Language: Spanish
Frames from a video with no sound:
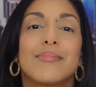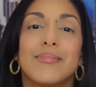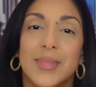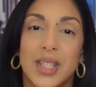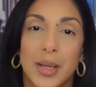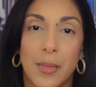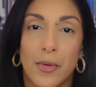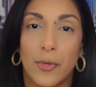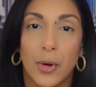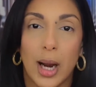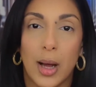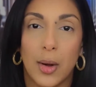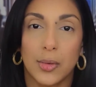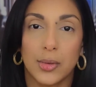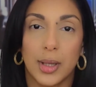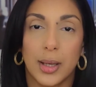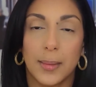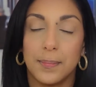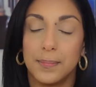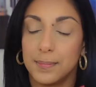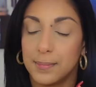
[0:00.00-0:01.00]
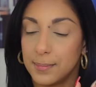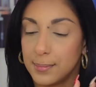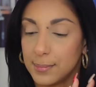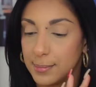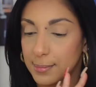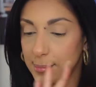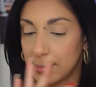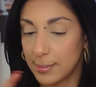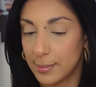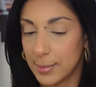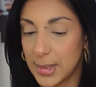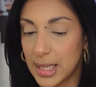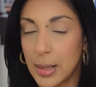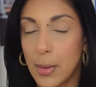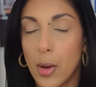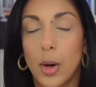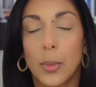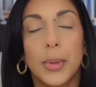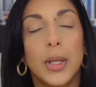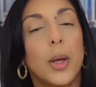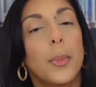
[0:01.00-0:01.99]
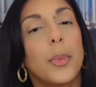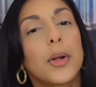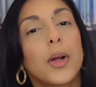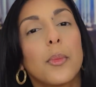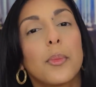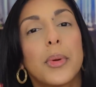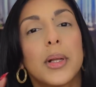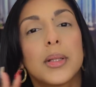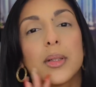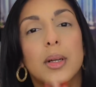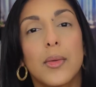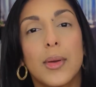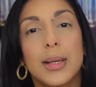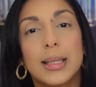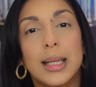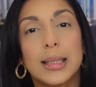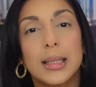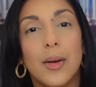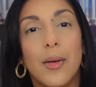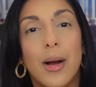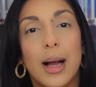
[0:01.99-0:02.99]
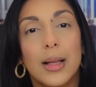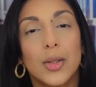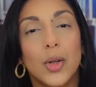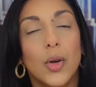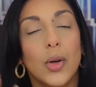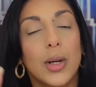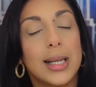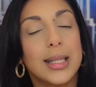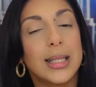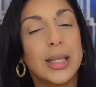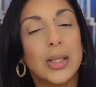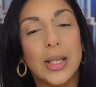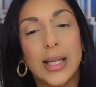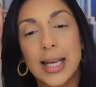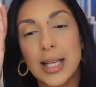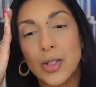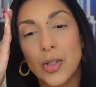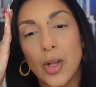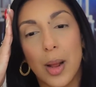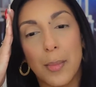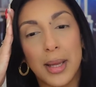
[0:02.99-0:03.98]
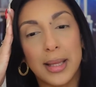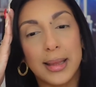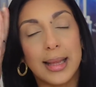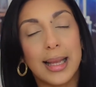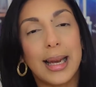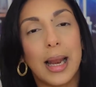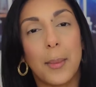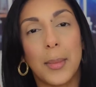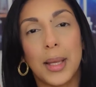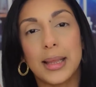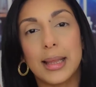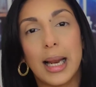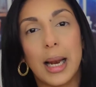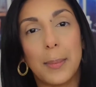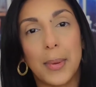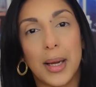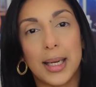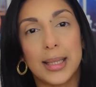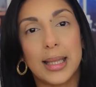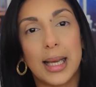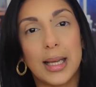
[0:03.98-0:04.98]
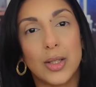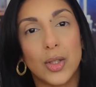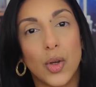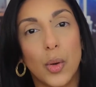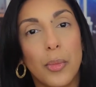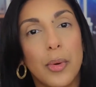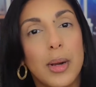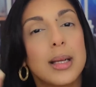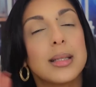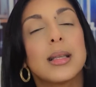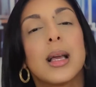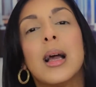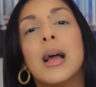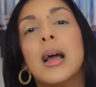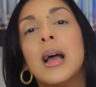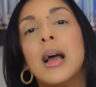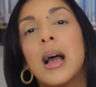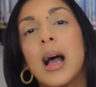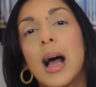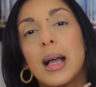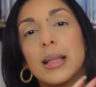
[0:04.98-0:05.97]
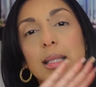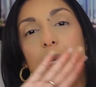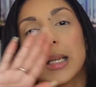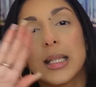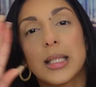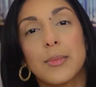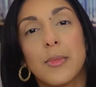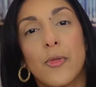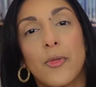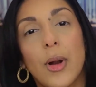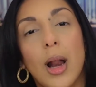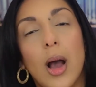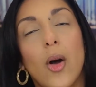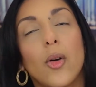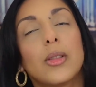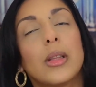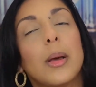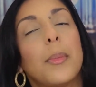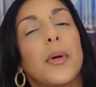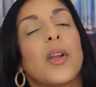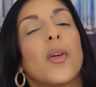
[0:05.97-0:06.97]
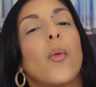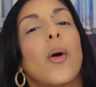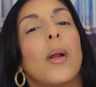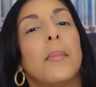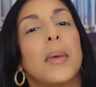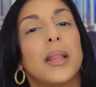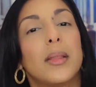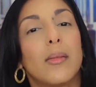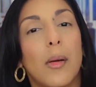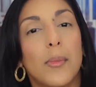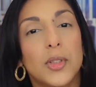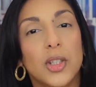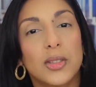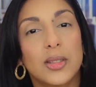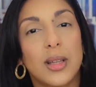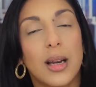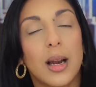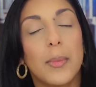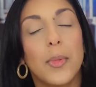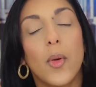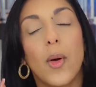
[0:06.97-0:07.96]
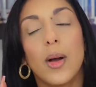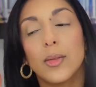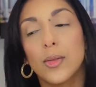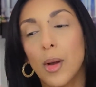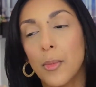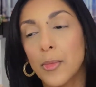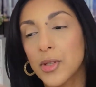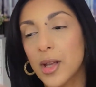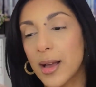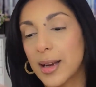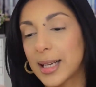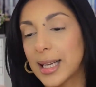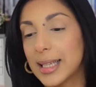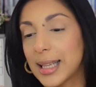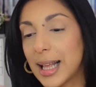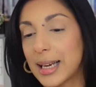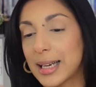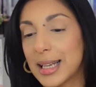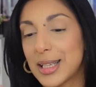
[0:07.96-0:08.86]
Se me fue la onda. Se me olvidó por completo que iba a estar trabajando con este, tenía solamente en la mente la paleta de sombras, así que se me fue la onda, pero igualmente vamos a estarla probando y vamos a ver qué tal